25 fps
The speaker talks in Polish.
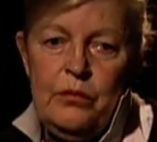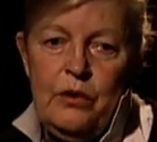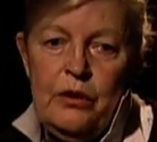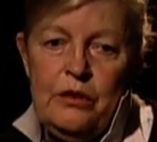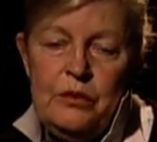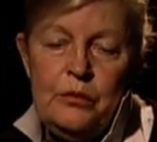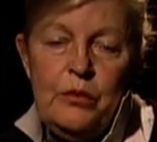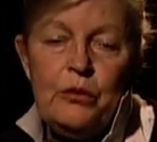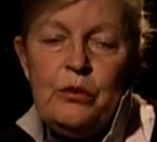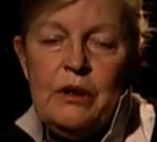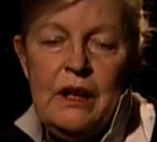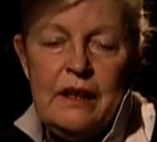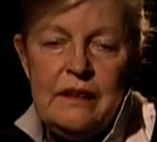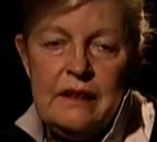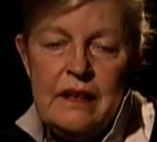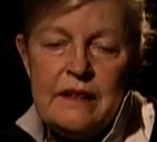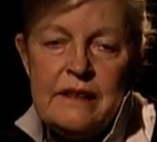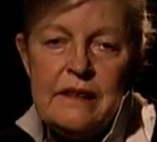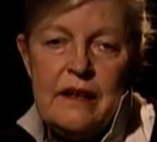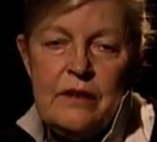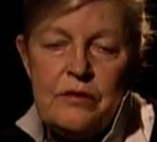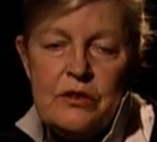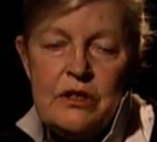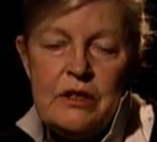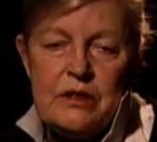on był dla
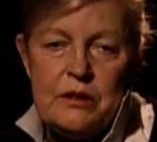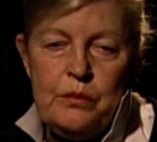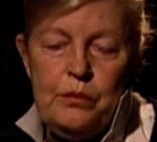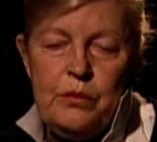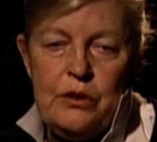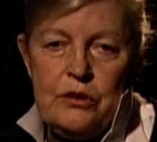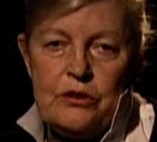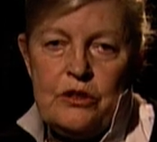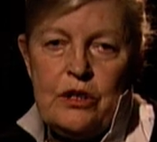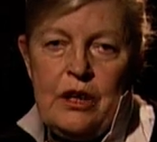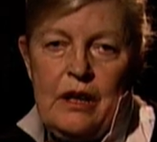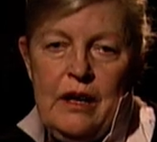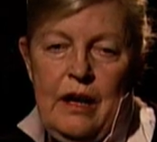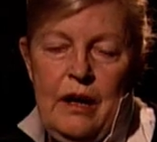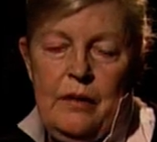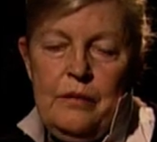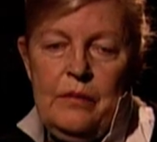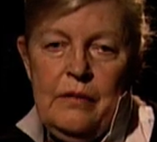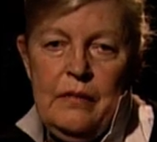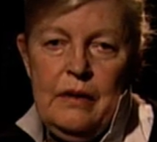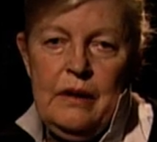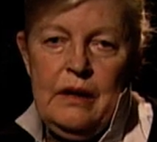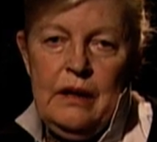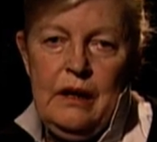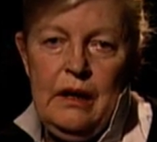nas zawsze
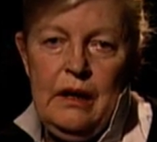Zbyszkiem